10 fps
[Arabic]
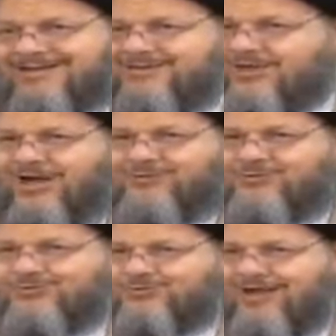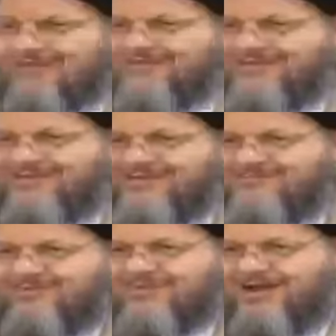إجراء الحدود هذه
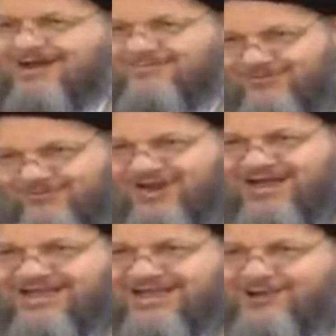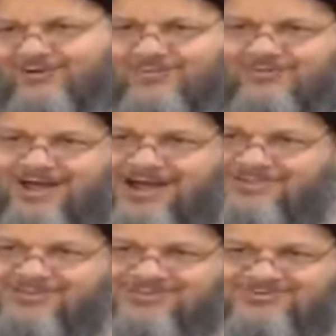من مقام الولاية لو من
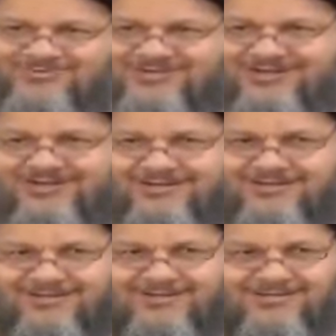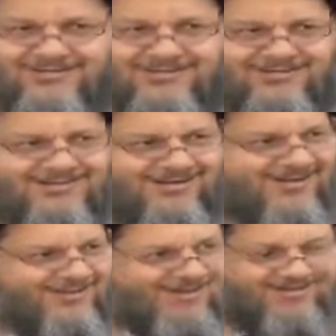مقام شنو
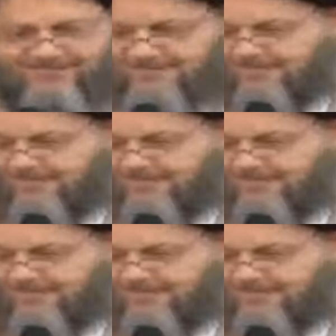القضاء